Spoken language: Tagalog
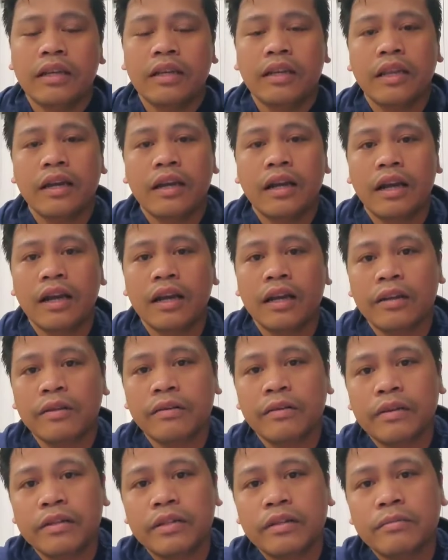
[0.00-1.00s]
Ilang araw
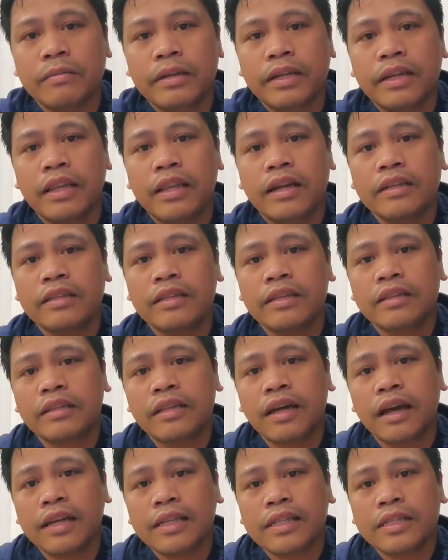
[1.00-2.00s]
ka nang may lagnat.
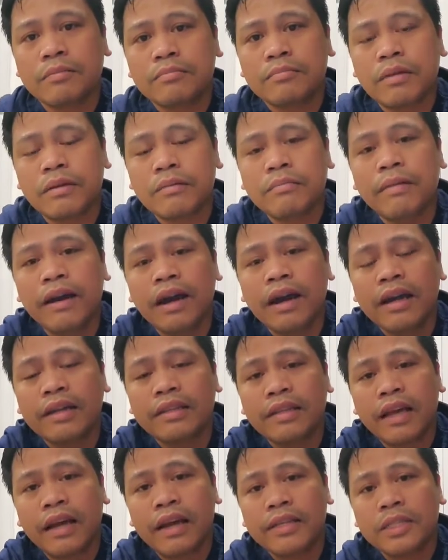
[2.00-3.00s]
Taas, baba,
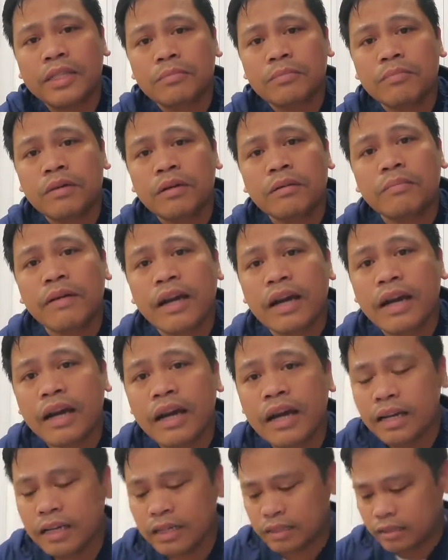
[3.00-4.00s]
taas,
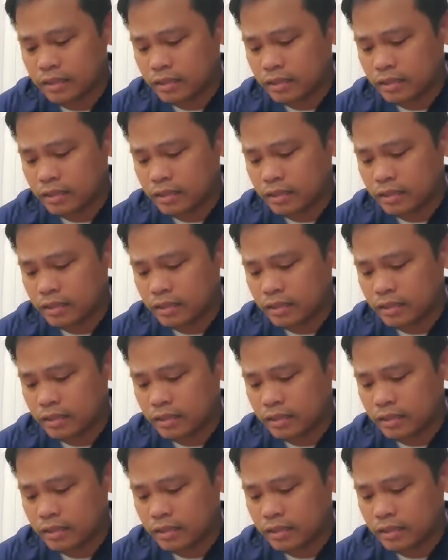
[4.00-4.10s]
baba.